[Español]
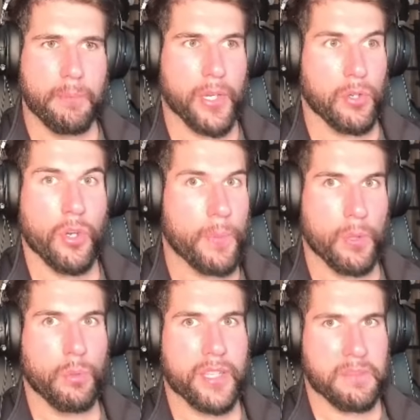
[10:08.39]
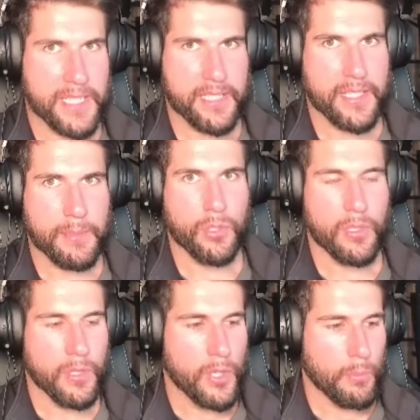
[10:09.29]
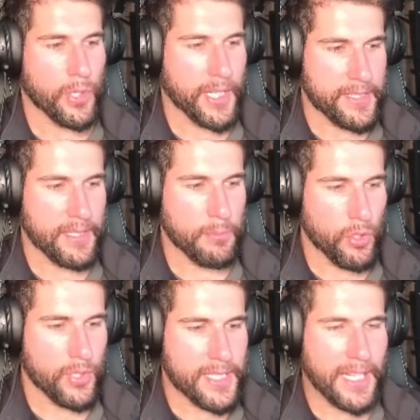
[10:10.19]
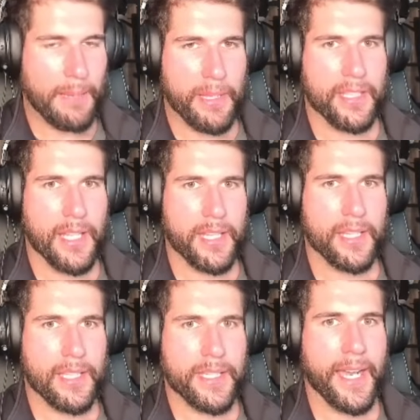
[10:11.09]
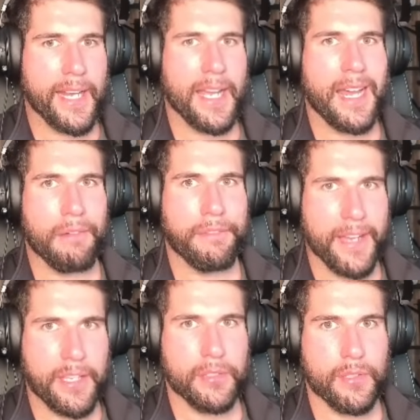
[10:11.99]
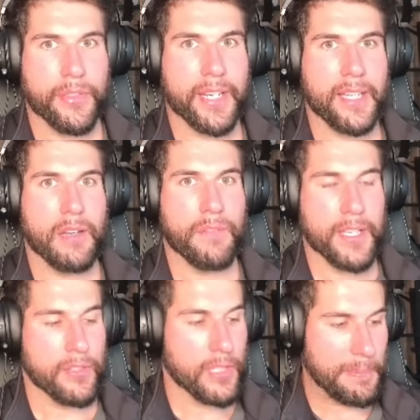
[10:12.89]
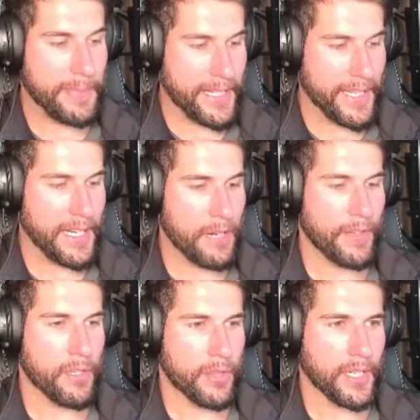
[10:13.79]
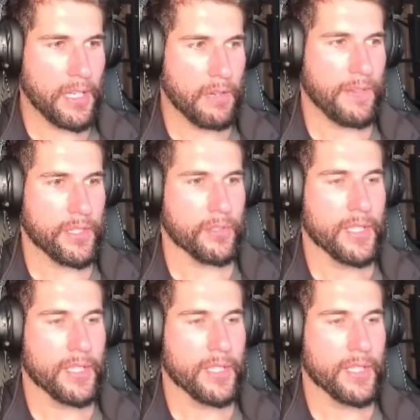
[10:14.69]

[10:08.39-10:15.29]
pero no produces más estímulo, porque el estímulo es la capacidad de llegar al fallo o cerca del fallo. Y para llegar al fallo cerca del fallo